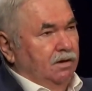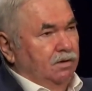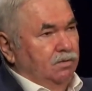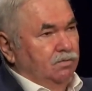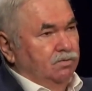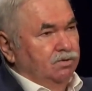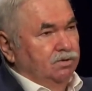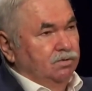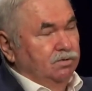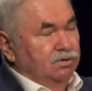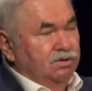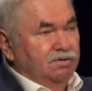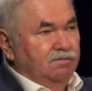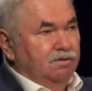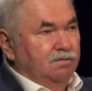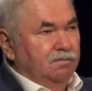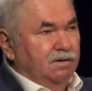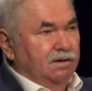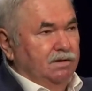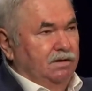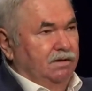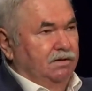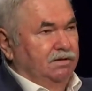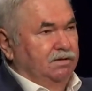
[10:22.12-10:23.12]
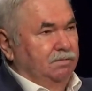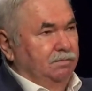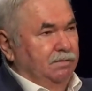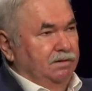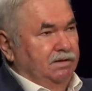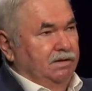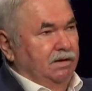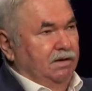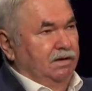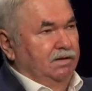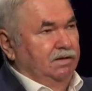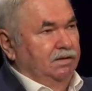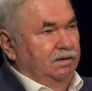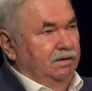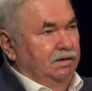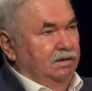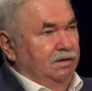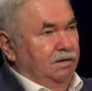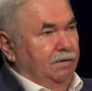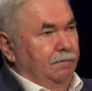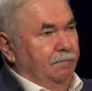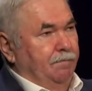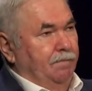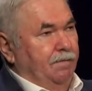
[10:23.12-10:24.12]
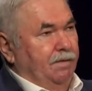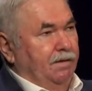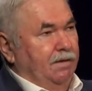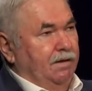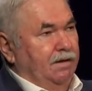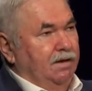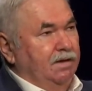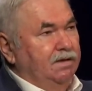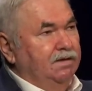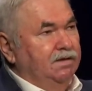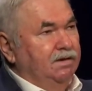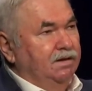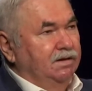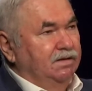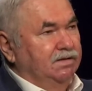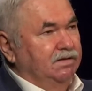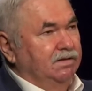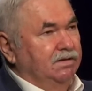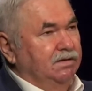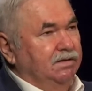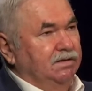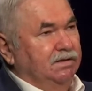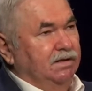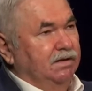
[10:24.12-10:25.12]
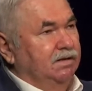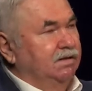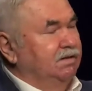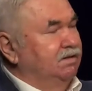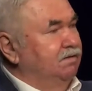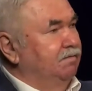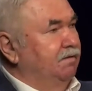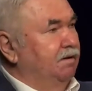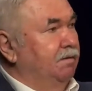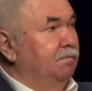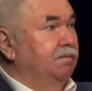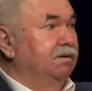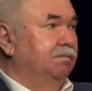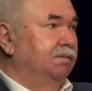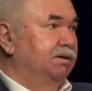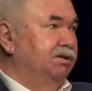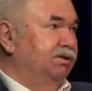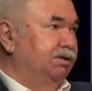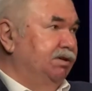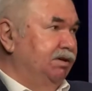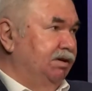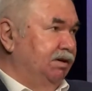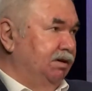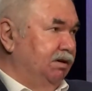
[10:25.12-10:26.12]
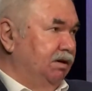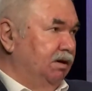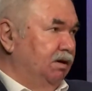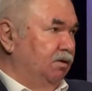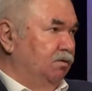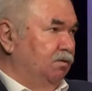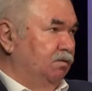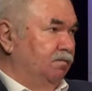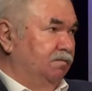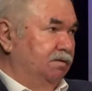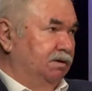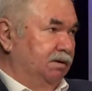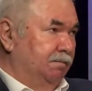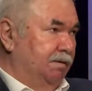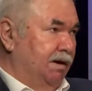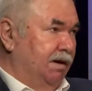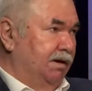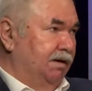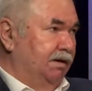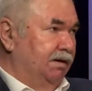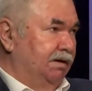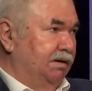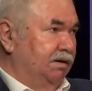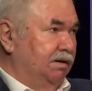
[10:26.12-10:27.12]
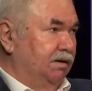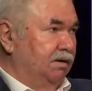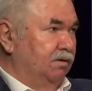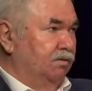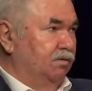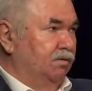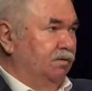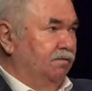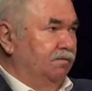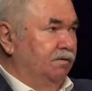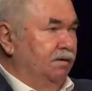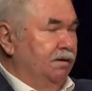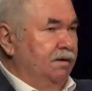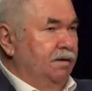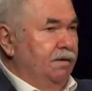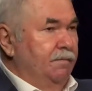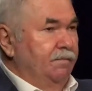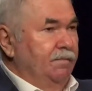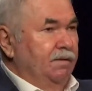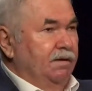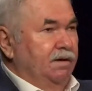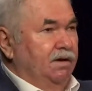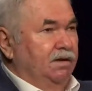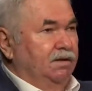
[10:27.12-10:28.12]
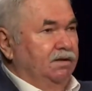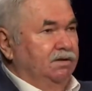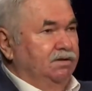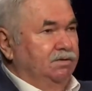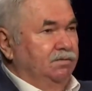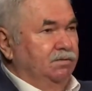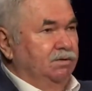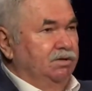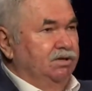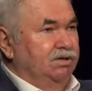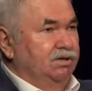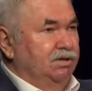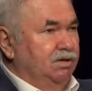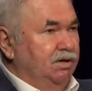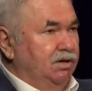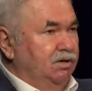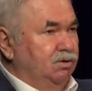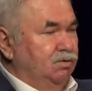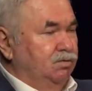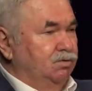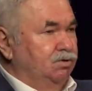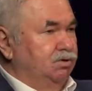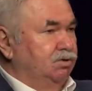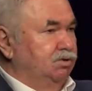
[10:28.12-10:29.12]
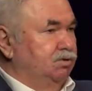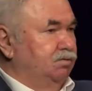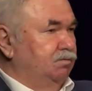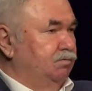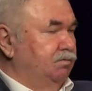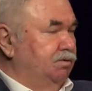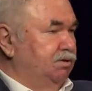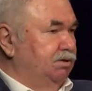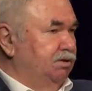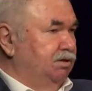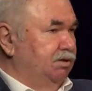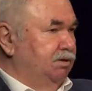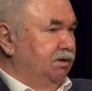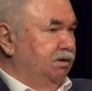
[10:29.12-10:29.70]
нужно очень внимательно смотреть интересы так называемых больших игроков, глобальных игроков. И на сегодняшний день существует